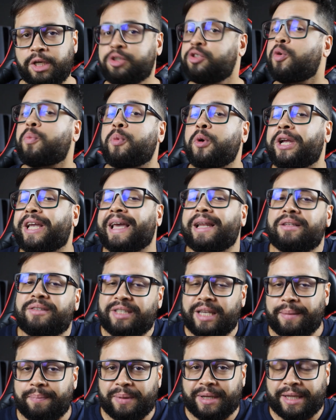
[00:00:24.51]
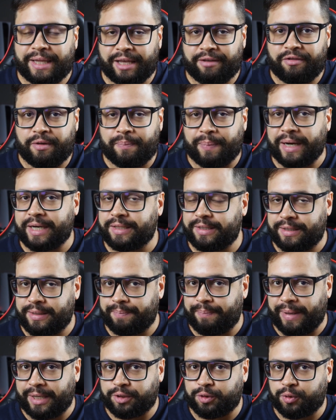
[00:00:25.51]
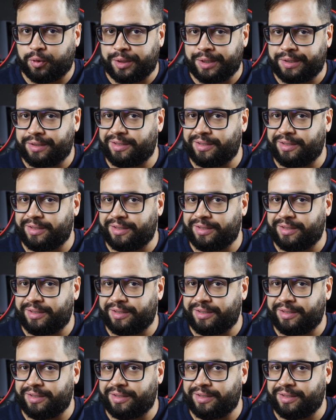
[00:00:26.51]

Isso porque ele sempre teve participações